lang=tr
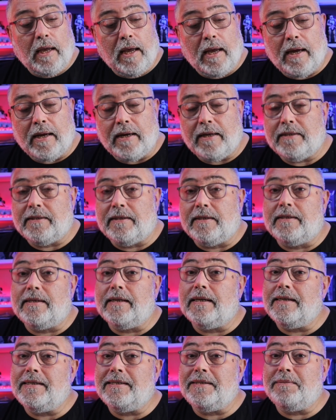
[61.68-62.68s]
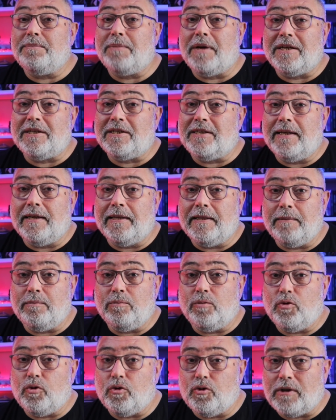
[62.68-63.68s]
Eğer hazırsanız
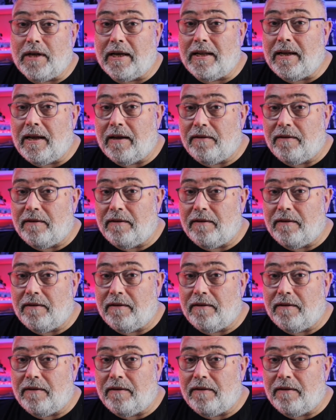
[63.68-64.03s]
başlayalım bu güzel